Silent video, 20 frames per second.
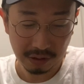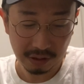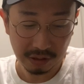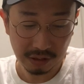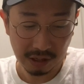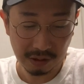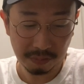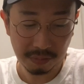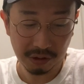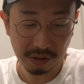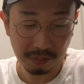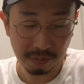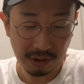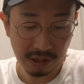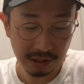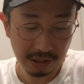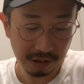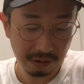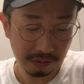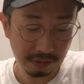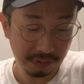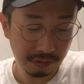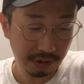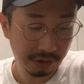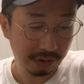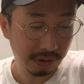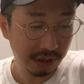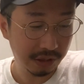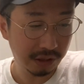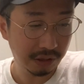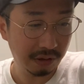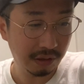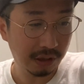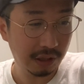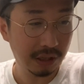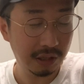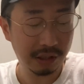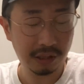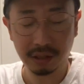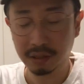ね、身の回りの人たちには
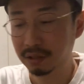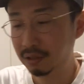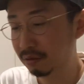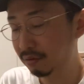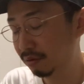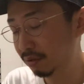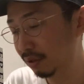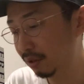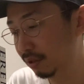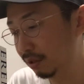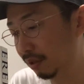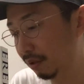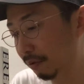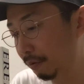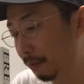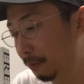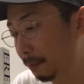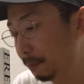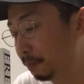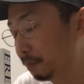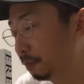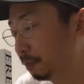感謝してるんですけど。